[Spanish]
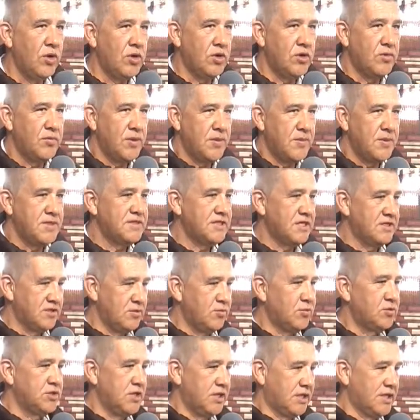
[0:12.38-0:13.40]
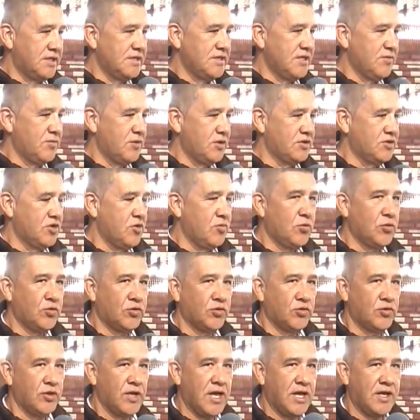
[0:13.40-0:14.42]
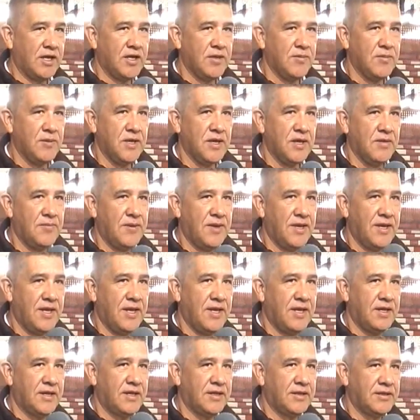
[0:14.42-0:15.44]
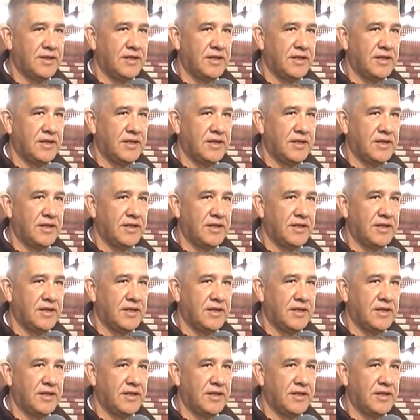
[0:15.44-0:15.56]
Bueno, en primera instancia muchas gracias por esa oportunidad que me da para